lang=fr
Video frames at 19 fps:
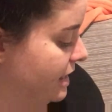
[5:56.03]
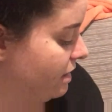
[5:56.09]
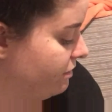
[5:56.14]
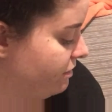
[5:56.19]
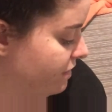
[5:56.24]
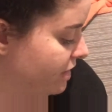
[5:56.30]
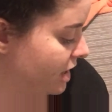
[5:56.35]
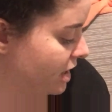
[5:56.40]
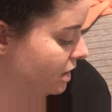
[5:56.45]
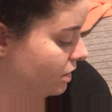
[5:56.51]
y
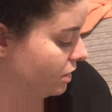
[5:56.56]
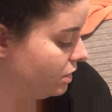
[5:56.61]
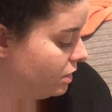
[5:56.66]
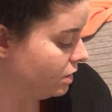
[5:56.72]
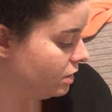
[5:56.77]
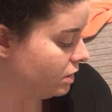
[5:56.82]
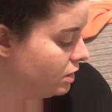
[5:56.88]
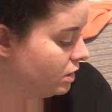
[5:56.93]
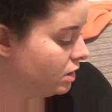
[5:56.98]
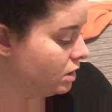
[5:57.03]
avait...
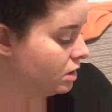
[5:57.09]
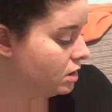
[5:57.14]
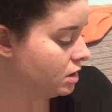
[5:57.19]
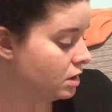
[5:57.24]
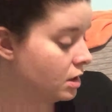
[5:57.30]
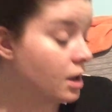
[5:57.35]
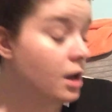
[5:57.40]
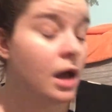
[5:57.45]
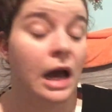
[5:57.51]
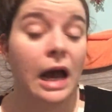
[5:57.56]

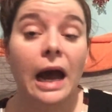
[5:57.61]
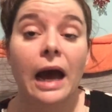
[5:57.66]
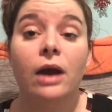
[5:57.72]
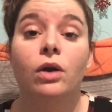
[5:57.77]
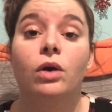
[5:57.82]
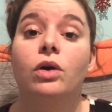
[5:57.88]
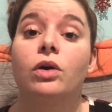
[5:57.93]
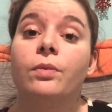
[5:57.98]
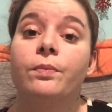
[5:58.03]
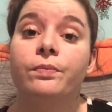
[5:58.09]

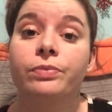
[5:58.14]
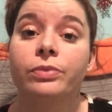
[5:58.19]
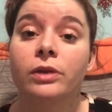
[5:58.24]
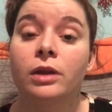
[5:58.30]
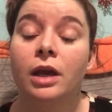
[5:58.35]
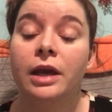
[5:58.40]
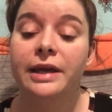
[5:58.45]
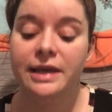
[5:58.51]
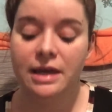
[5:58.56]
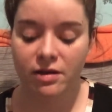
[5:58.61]
alors,
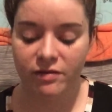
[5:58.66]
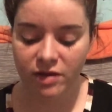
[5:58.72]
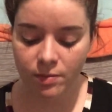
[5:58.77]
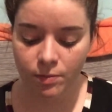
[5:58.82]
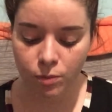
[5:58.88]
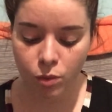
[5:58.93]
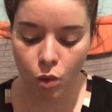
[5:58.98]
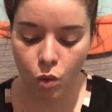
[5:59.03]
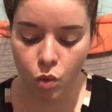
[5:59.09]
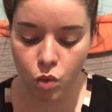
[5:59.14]
il y avait
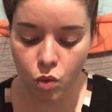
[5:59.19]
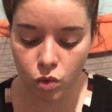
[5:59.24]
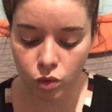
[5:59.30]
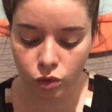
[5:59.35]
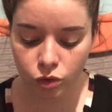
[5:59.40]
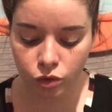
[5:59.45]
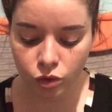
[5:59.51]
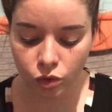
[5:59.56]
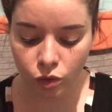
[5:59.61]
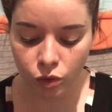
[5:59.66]
beaucoup
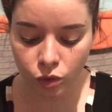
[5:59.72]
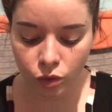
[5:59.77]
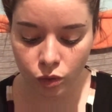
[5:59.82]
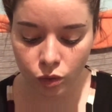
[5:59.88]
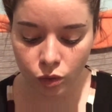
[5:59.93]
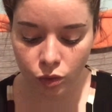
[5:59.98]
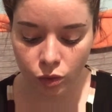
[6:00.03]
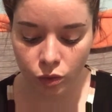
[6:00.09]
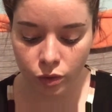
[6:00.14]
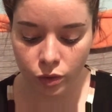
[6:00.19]

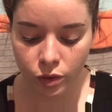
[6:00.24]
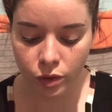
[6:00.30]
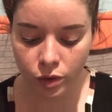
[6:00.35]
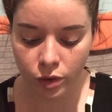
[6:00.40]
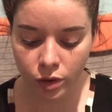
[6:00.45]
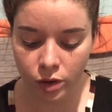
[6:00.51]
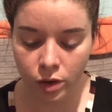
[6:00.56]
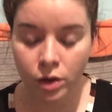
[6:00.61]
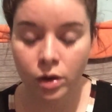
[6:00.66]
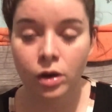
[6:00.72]
de...
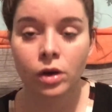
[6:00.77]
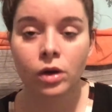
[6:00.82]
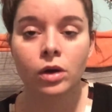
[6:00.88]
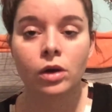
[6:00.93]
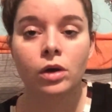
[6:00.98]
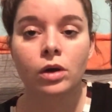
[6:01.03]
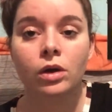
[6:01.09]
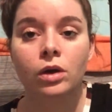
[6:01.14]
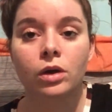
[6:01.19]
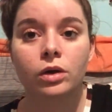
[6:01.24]

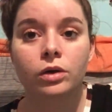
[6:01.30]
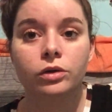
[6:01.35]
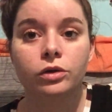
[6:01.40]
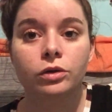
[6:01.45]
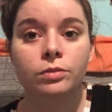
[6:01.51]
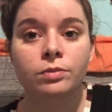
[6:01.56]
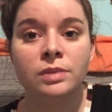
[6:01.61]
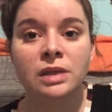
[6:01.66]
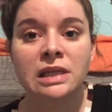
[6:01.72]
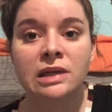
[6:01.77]
De
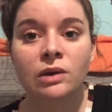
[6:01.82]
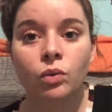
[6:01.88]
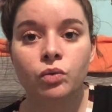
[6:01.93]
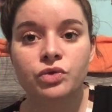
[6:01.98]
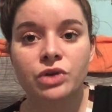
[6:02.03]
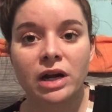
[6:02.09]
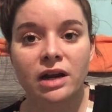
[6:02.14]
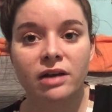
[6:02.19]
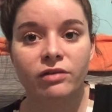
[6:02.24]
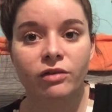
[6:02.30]
mini rouge
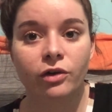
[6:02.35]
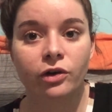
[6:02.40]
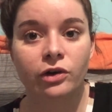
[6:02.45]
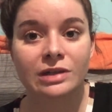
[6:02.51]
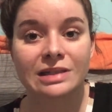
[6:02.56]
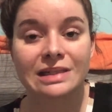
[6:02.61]
à lèvres